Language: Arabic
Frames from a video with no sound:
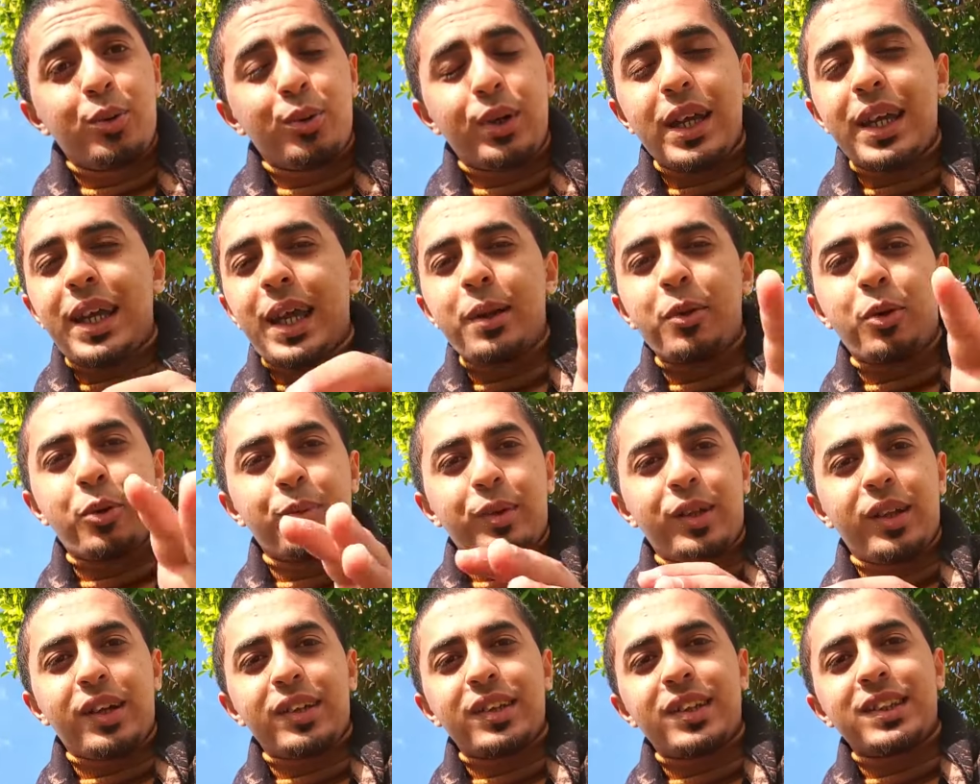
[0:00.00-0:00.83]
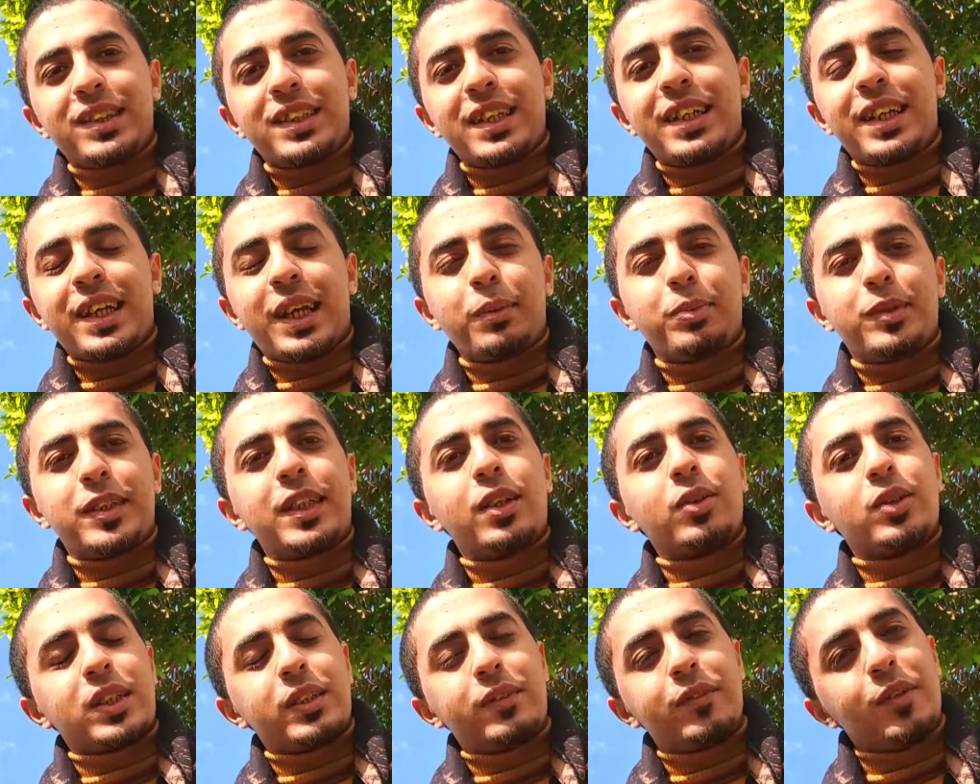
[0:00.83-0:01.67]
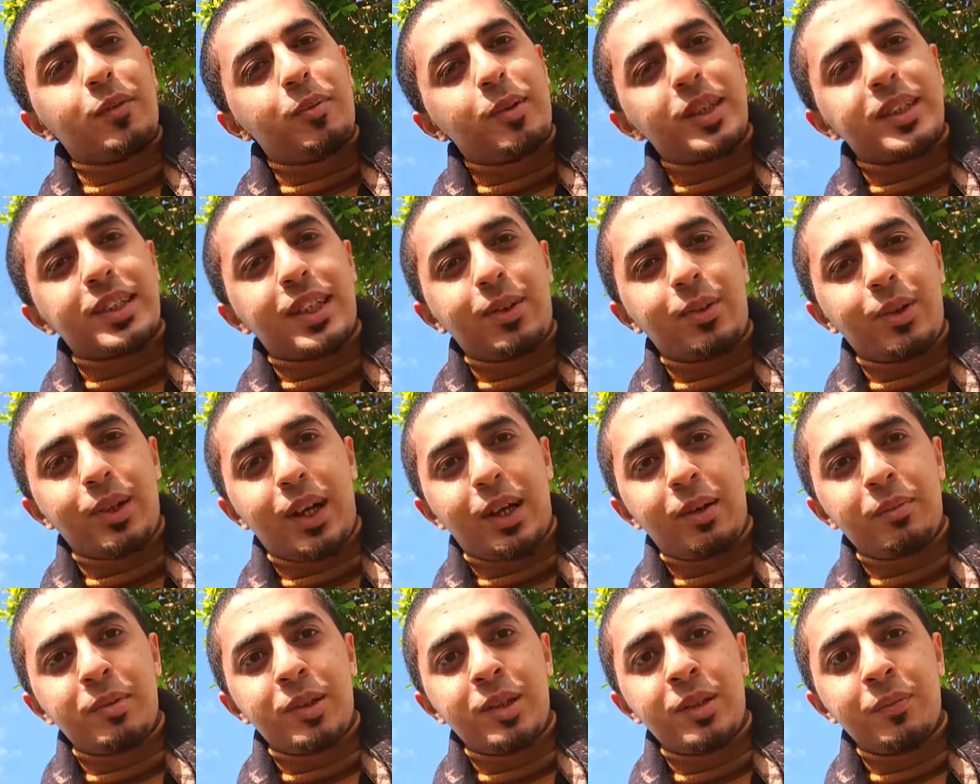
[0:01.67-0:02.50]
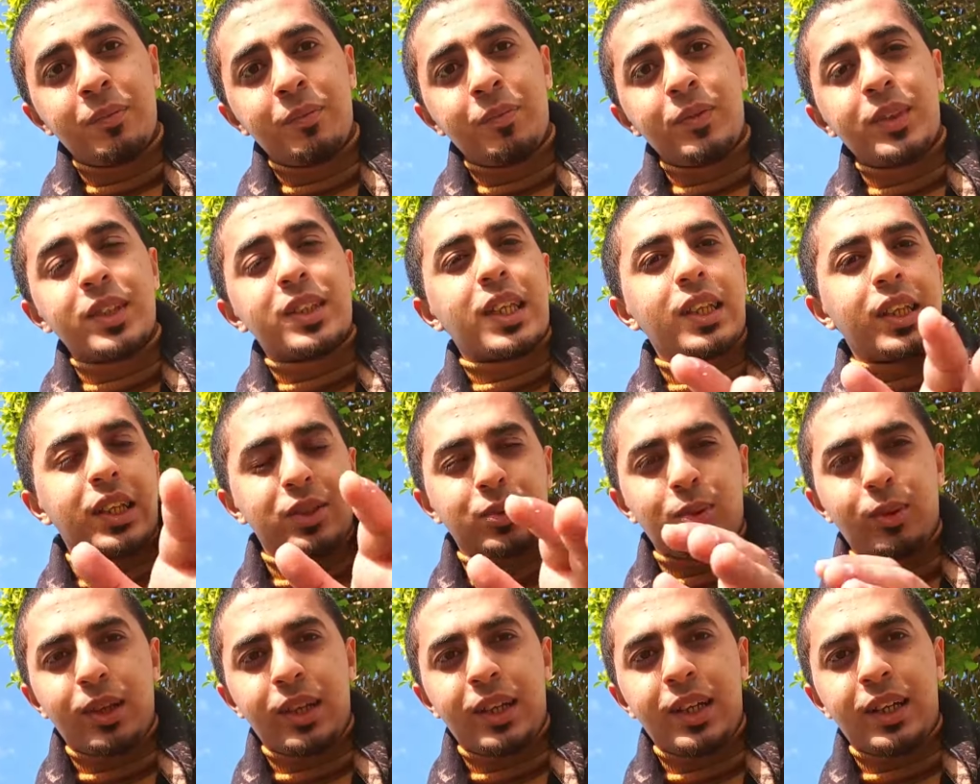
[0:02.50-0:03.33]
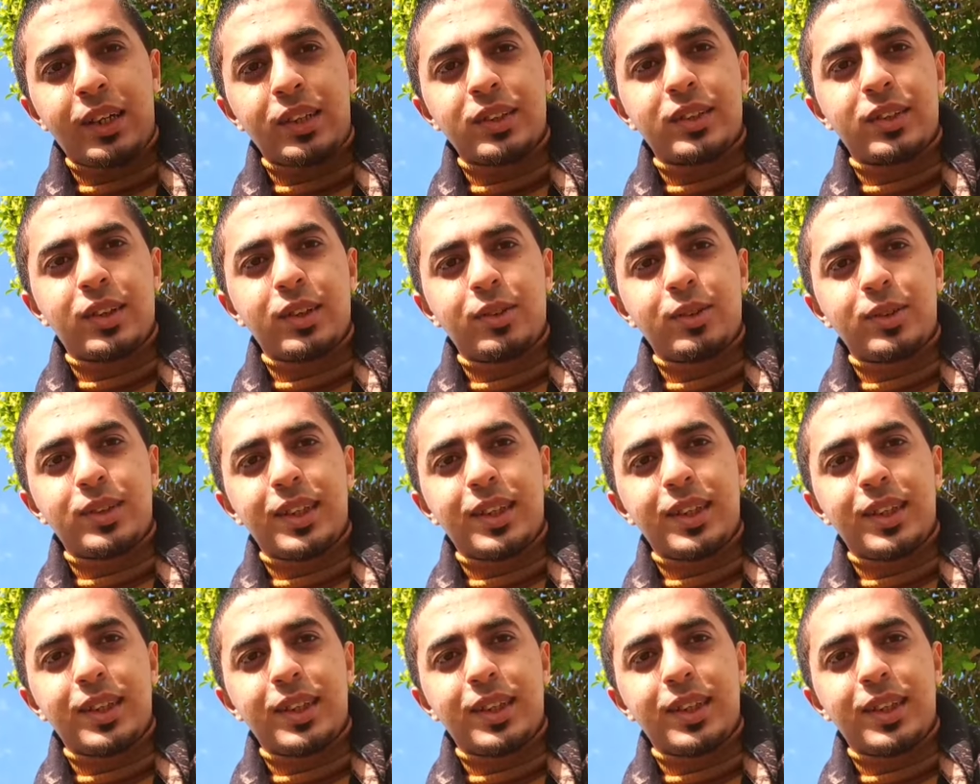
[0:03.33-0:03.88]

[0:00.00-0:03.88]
وجاي اكلمكم النهارده ازاي انا جبت 96% ثانويه عامه نصلي على رسول الله عليه الصلاه